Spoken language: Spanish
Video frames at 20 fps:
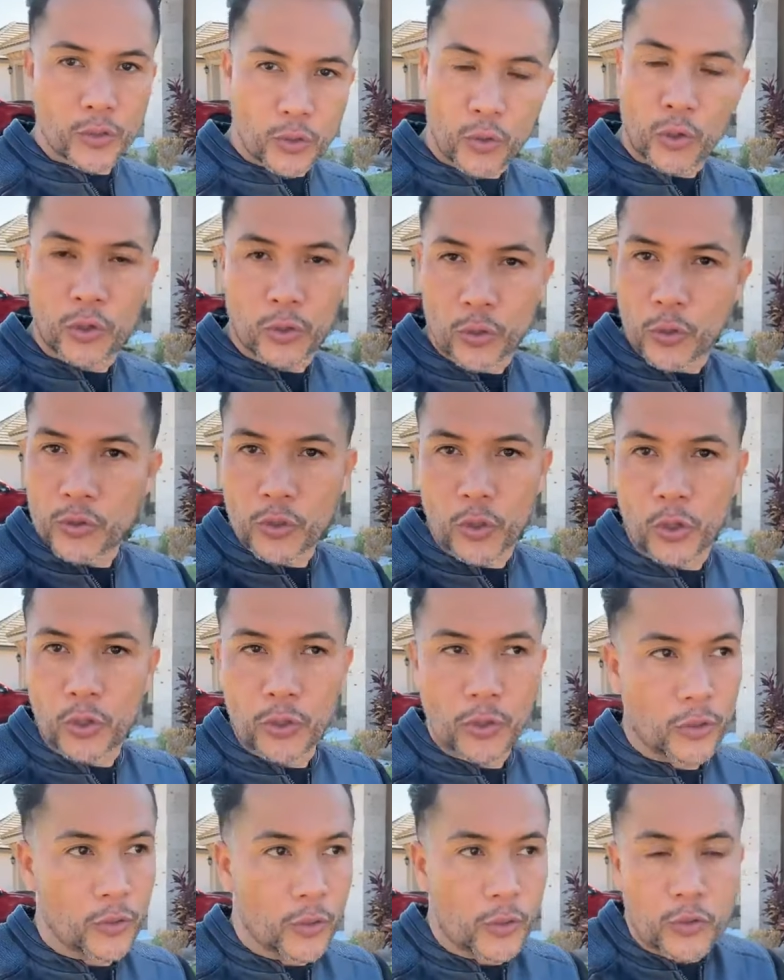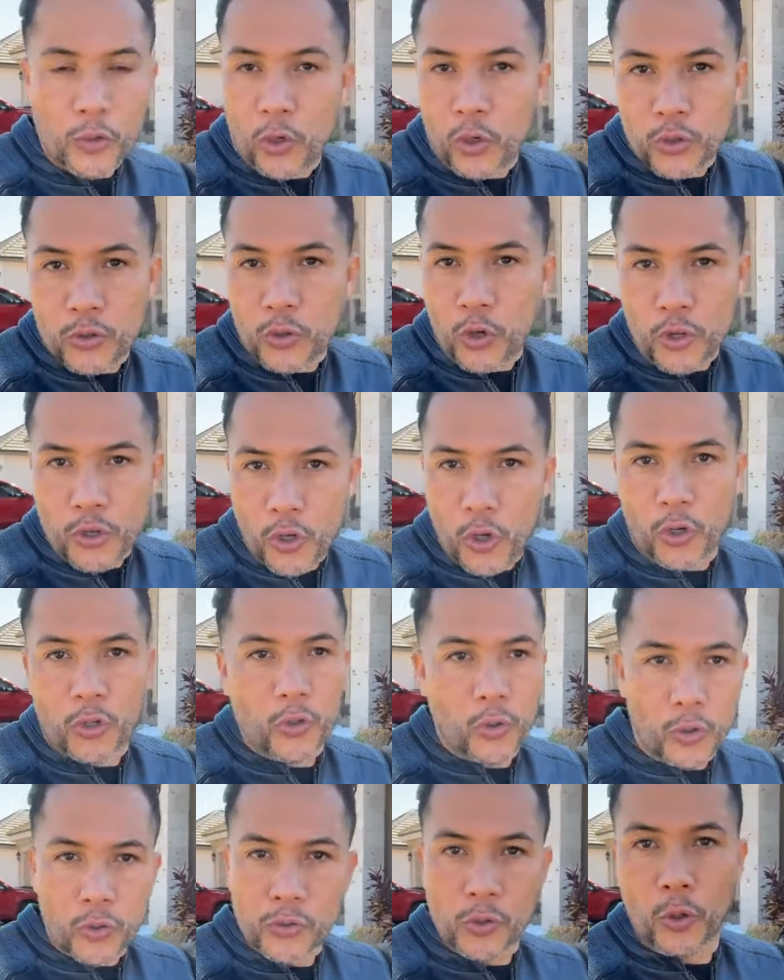No, no, soy, no solo soy
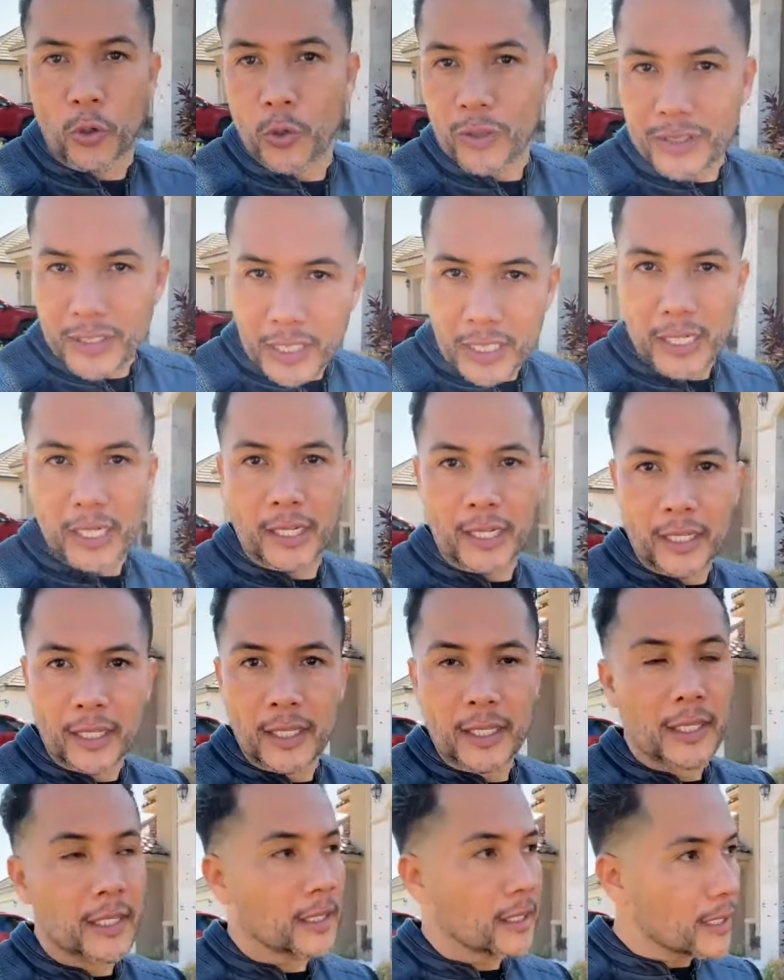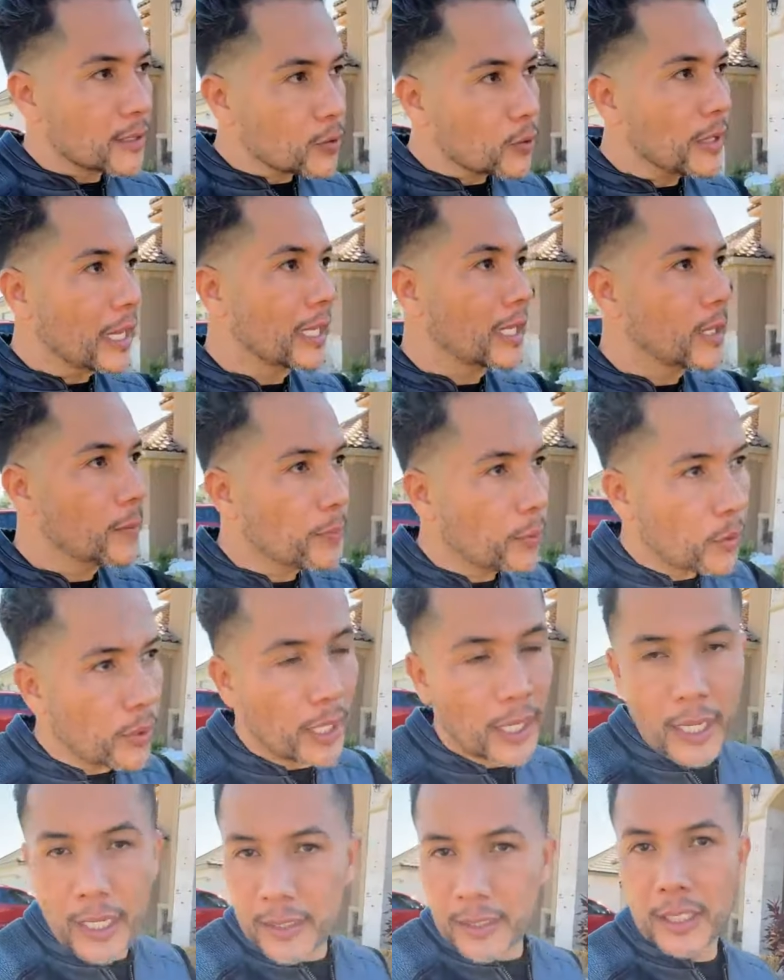yo, no solo es Lili, es un
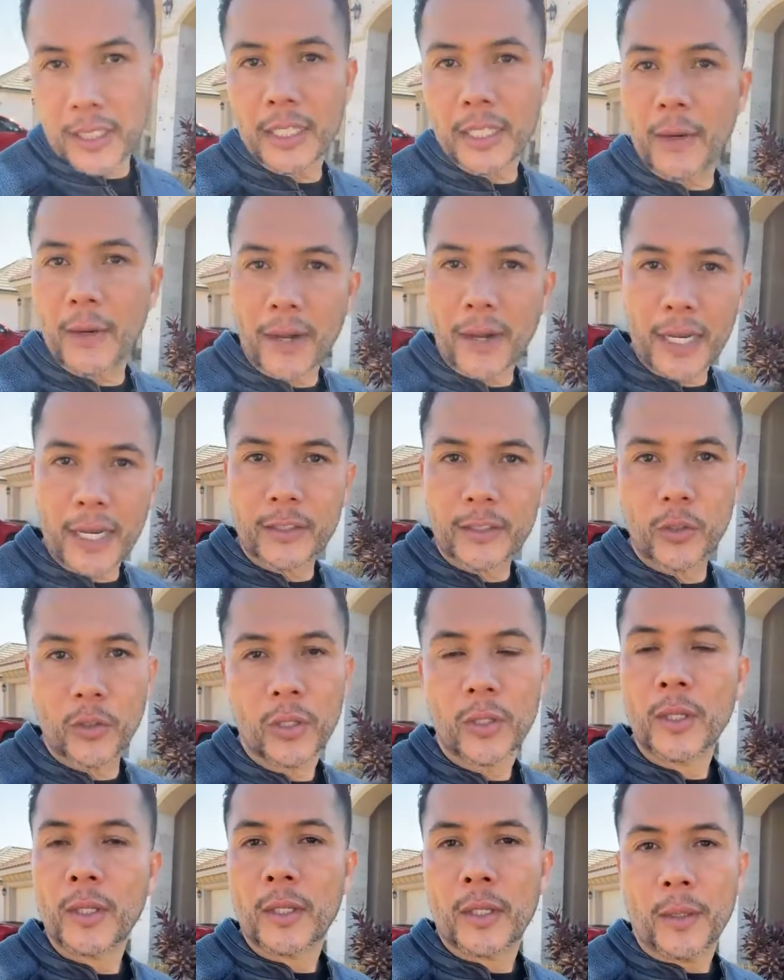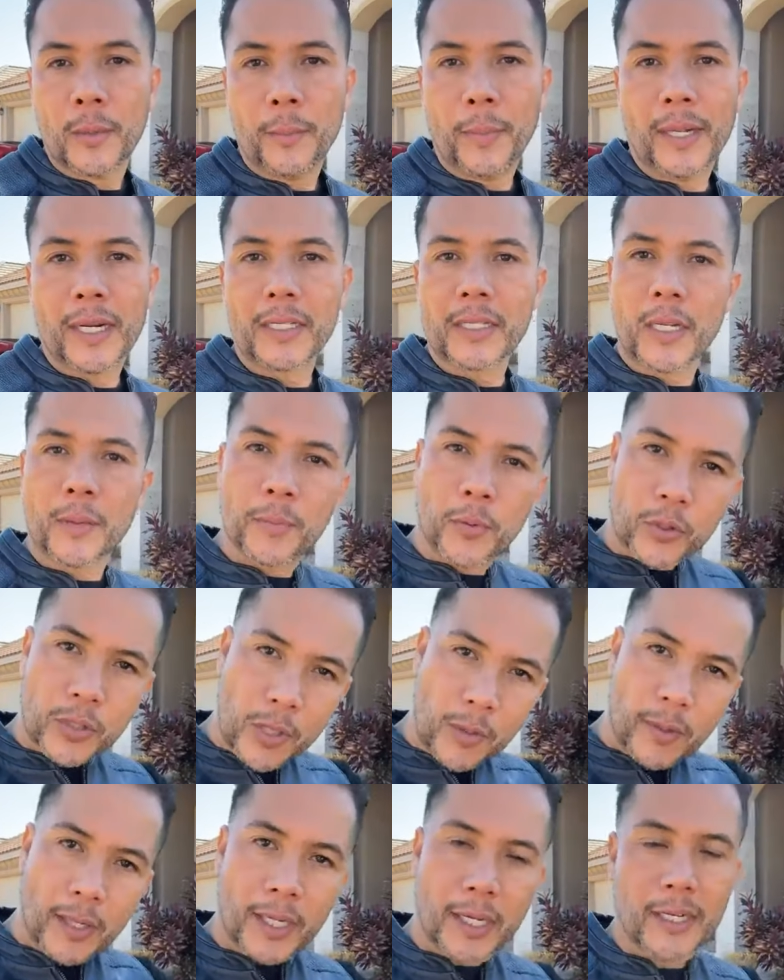equipo de gente trabajando para hacer
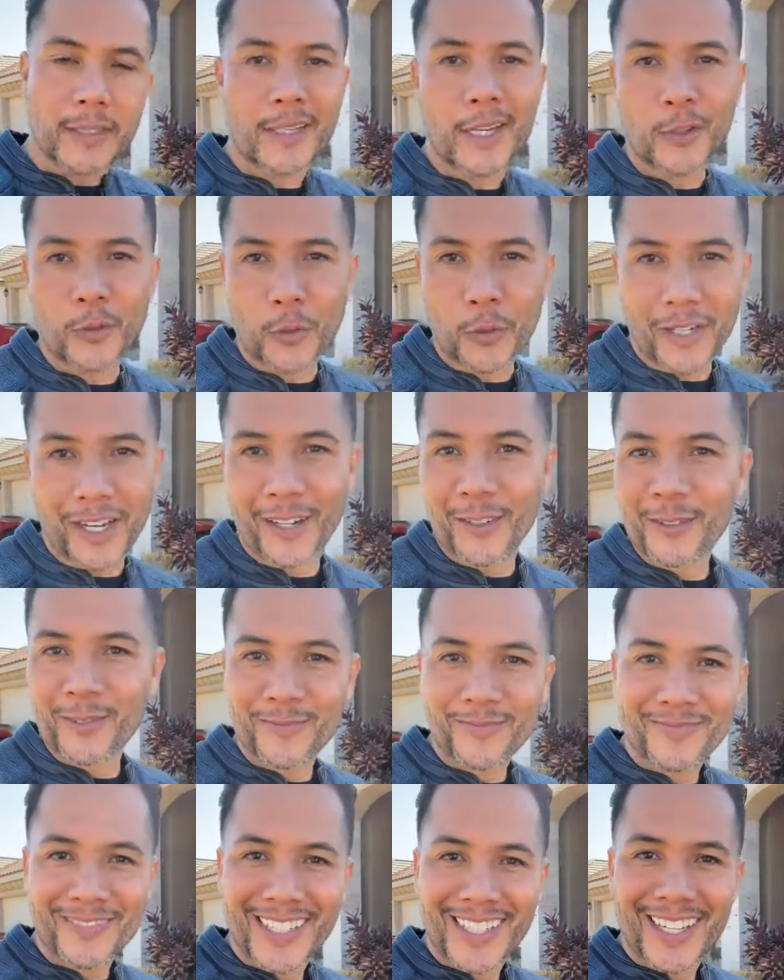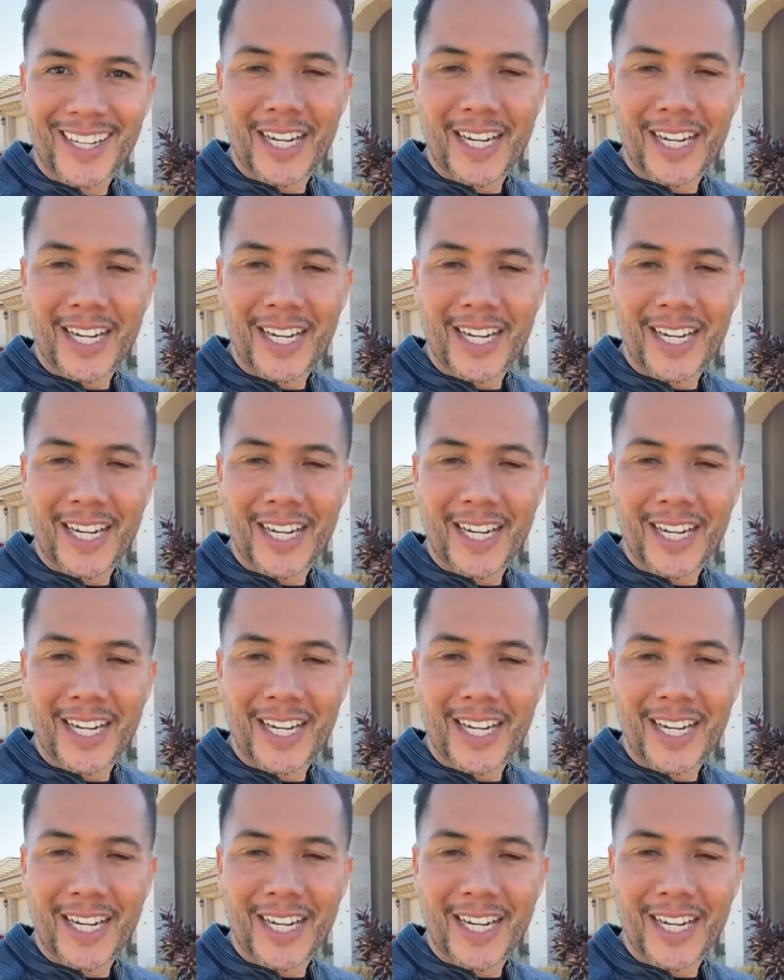posible crecer tu dinero.